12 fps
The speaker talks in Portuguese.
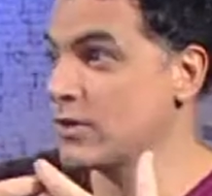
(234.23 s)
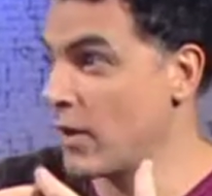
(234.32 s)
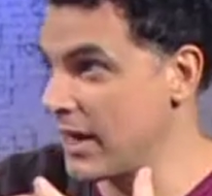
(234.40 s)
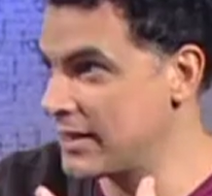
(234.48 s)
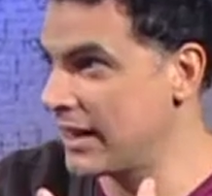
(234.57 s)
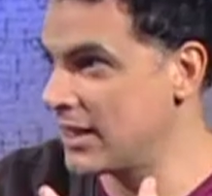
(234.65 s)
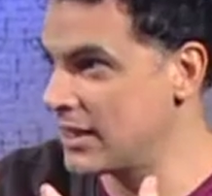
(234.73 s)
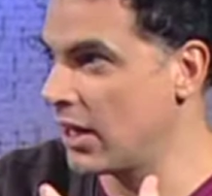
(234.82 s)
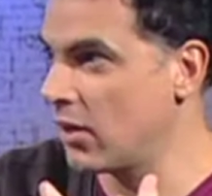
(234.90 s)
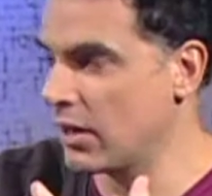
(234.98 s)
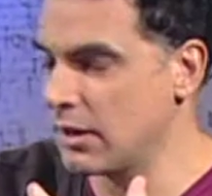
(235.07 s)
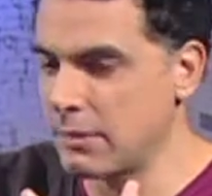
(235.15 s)
quais ela
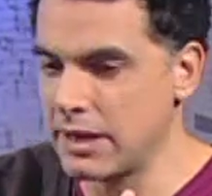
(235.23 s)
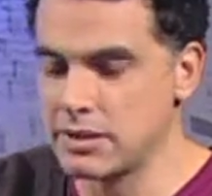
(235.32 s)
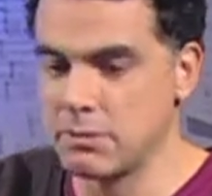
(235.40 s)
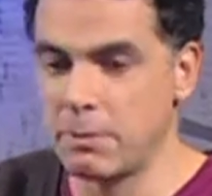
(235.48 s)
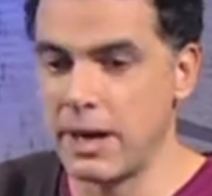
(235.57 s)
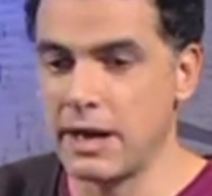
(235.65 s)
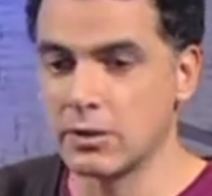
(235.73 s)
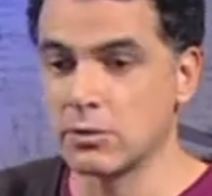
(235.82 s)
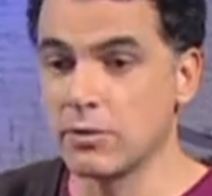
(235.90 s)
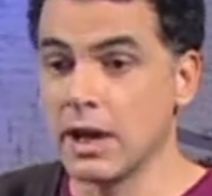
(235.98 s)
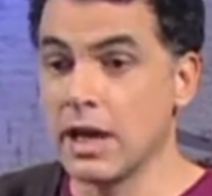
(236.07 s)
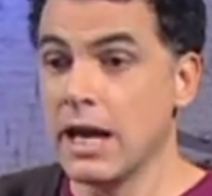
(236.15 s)
dialoga mais de perto, uh,
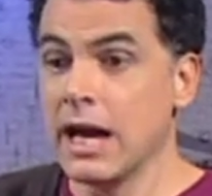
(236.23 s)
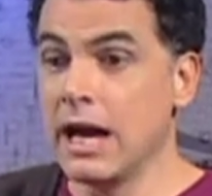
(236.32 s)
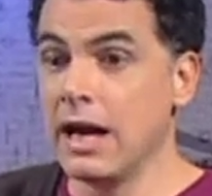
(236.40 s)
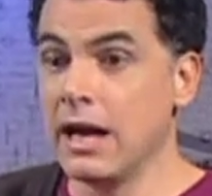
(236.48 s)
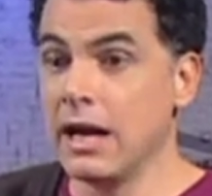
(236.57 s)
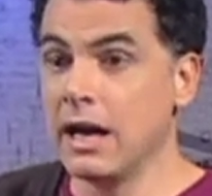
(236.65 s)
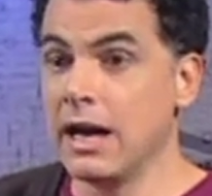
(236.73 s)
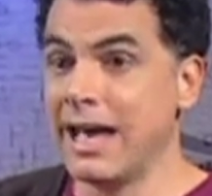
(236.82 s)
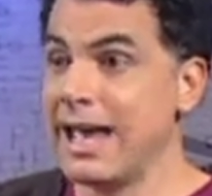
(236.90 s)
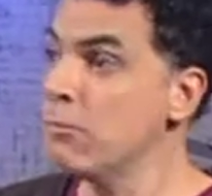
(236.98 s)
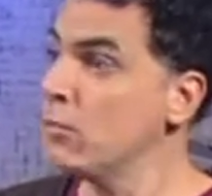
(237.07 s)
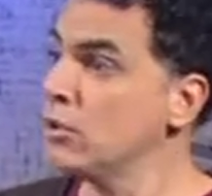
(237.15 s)

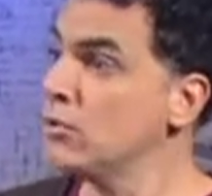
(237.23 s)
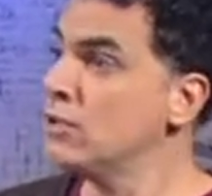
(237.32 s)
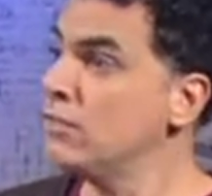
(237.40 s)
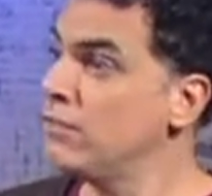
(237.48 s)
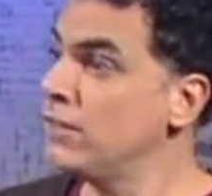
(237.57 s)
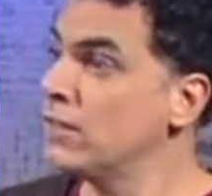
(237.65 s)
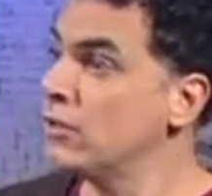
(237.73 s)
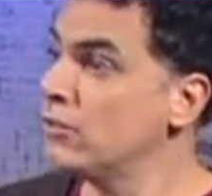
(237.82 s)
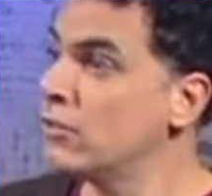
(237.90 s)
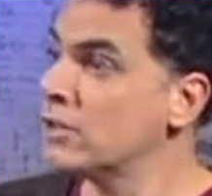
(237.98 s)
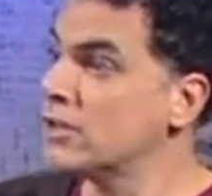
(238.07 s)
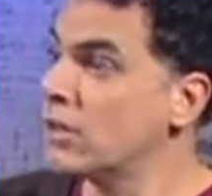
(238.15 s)
é muito difícil
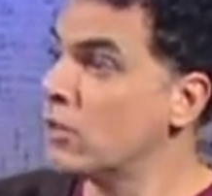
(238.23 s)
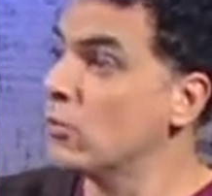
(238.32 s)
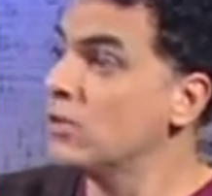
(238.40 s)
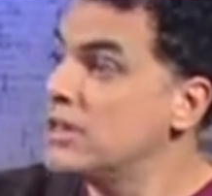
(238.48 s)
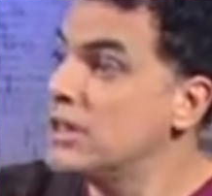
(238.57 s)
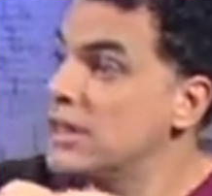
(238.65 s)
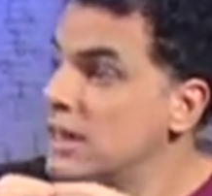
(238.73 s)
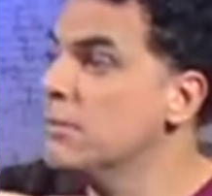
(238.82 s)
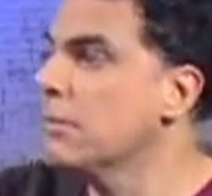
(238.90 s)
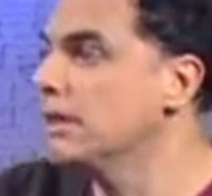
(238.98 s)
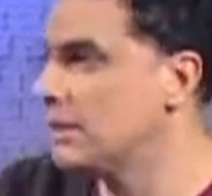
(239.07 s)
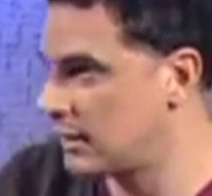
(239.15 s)
você conseguir
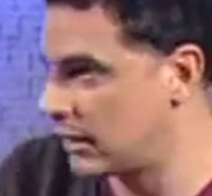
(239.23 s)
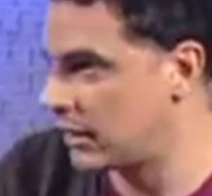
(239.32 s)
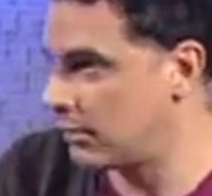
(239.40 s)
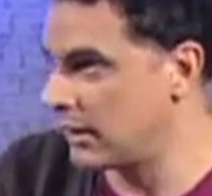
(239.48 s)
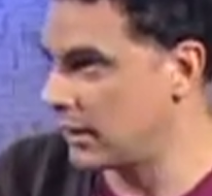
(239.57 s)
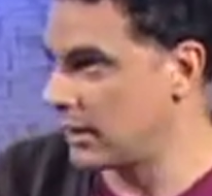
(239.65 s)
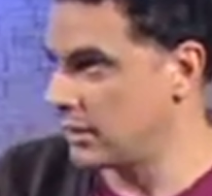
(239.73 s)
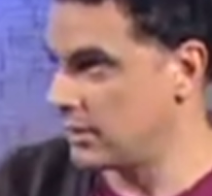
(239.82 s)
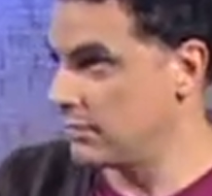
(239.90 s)
manter essa independência,